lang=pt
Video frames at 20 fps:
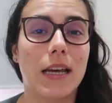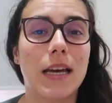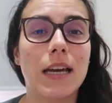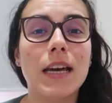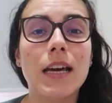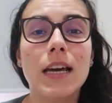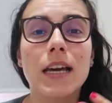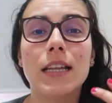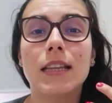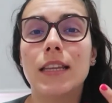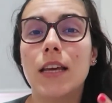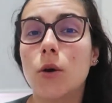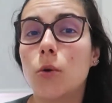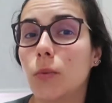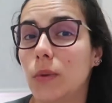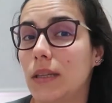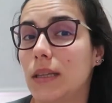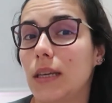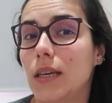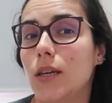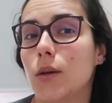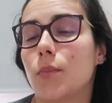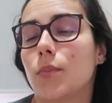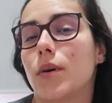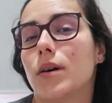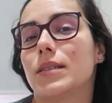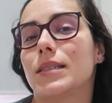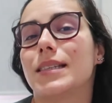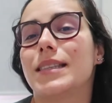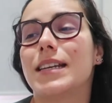né? Ter um item que
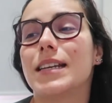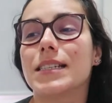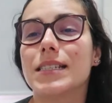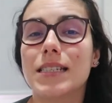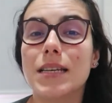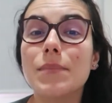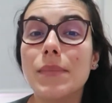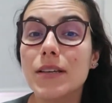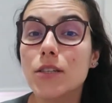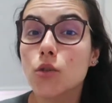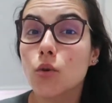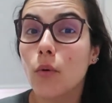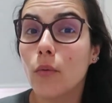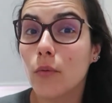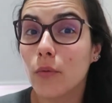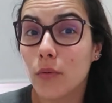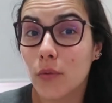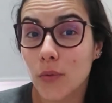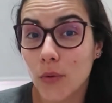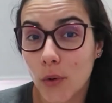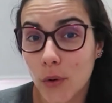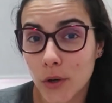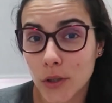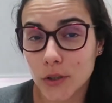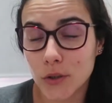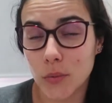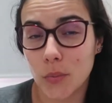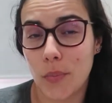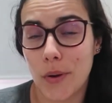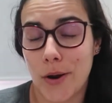possa trazer mais
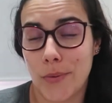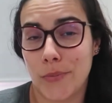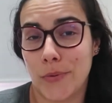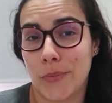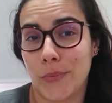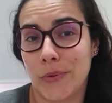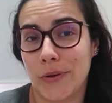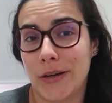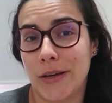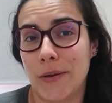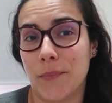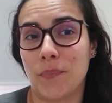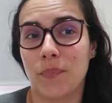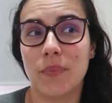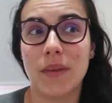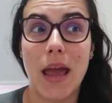conforto para a mamãe